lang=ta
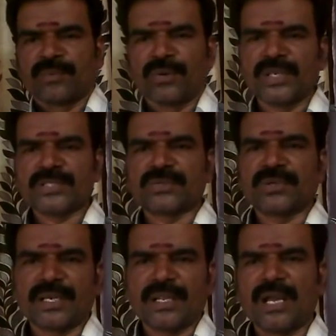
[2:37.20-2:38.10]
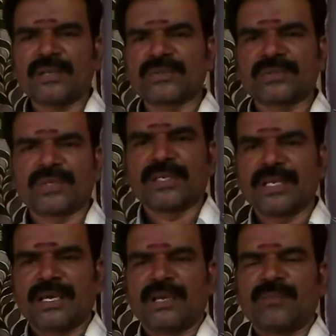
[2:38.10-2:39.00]
போலீஸ் துறை
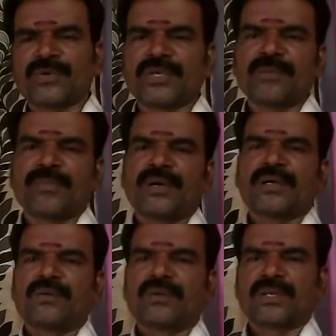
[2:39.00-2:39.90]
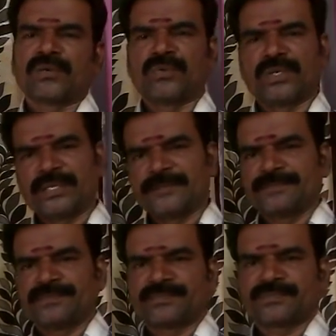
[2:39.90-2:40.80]
இராணுவத்துறையில் முக்கிய பங்கு அவங்களுக்கு உண்டு
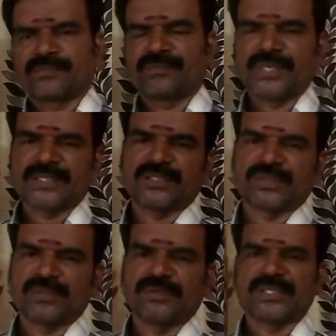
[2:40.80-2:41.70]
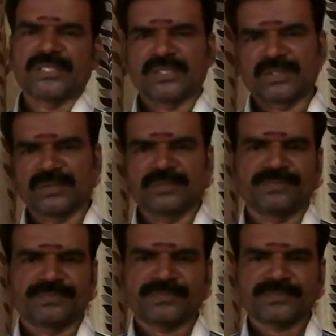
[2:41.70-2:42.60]
மேசத்துக்கும் விருச்சியத்துக்கும்
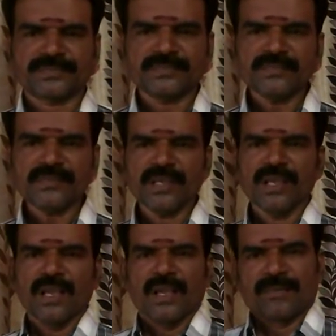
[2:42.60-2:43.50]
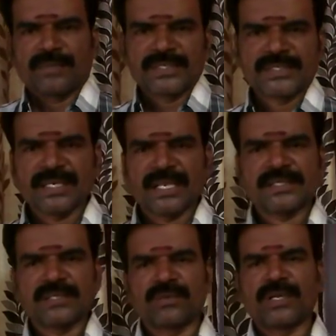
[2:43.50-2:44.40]
விருச்சிய
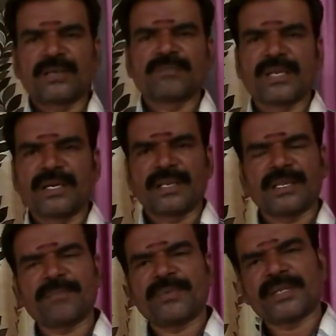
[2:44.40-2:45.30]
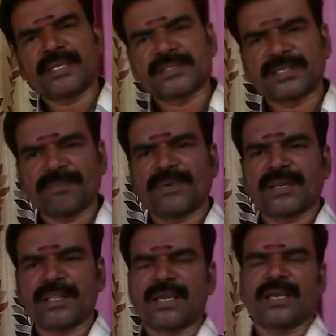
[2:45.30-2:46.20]
ராசியில் உள்ள நண்பர்கள் நிறைய பேர்
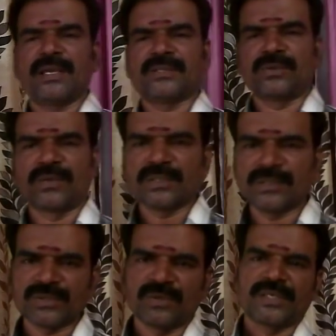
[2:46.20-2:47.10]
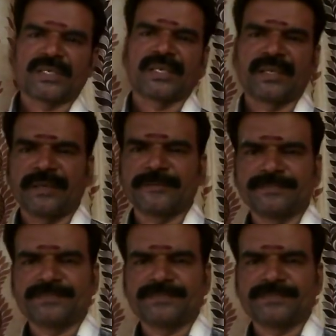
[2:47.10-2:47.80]
கஷ்டப்படுறதாக தொடர்ந்து சொல்லிகிட்டு இருக்கீங்க